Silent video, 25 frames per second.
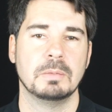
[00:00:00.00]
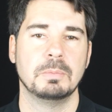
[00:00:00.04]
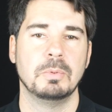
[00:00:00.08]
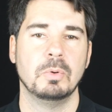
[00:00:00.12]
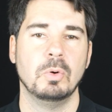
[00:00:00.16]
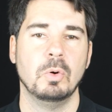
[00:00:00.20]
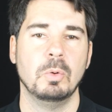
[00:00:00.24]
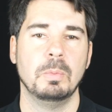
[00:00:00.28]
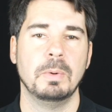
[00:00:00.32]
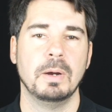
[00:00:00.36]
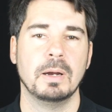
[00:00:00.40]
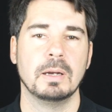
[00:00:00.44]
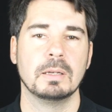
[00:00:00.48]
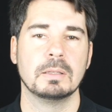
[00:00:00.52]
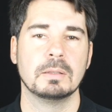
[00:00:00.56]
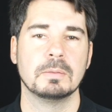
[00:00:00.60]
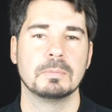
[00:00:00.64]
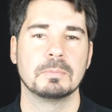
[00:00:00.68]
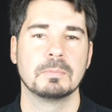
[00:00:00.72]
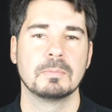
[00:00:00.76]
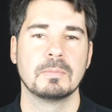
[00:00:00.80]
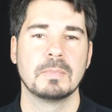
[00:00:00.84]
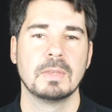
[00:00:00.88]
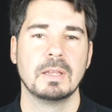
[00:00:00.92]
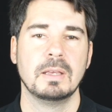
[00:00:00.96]

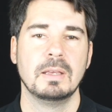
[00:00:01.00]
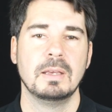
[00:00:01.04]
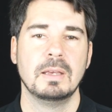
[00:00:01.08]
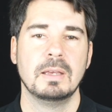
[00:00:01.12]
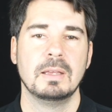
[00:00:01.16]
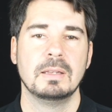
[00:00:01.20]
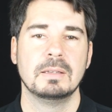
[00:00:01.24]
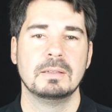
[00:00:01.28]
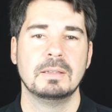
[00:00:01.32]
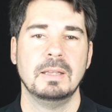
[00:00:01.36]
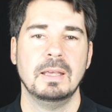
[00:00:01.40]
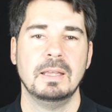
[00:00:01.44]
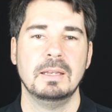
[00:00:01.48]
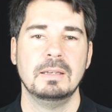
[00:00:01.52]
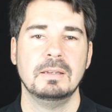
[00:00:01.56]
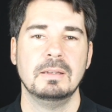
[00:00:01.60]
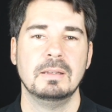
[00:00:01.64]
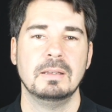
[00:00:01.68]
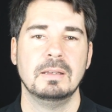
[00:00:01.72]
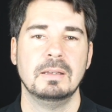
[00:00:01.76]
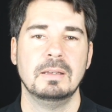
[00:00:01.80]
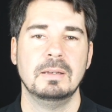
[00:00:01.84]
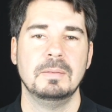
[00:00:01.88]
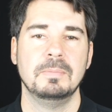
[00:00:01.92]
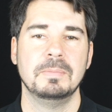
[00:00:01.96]
beobachten. Denn
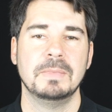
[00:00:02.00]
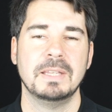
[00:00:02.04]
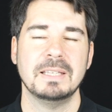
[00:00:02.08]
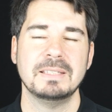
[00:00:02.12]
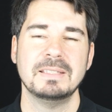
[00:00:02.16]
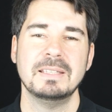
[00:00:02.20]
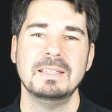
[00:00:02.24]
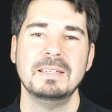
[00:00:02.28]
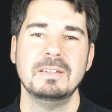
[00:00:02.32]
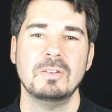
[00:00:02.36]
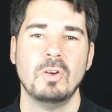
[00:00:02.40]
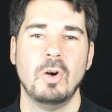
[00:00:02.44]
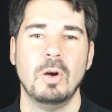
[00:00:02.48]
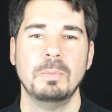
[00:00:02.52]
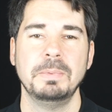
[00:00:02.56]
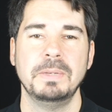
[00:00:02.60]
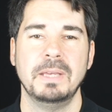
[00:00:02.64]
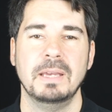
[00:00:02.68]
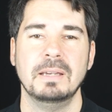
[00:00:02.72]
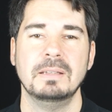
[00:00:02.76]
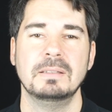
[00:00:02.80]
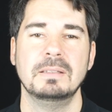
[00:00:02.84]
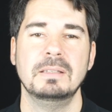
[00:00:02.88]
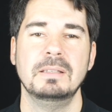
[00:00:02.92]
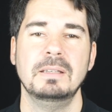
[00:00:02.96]
ähm, das sind
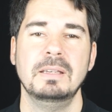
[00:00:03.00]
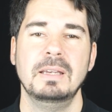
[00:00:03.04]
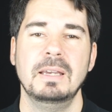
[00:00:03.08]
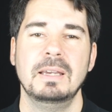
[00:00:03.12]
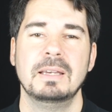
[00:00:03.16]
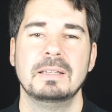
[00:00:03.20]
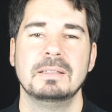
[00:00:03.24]
Objekte,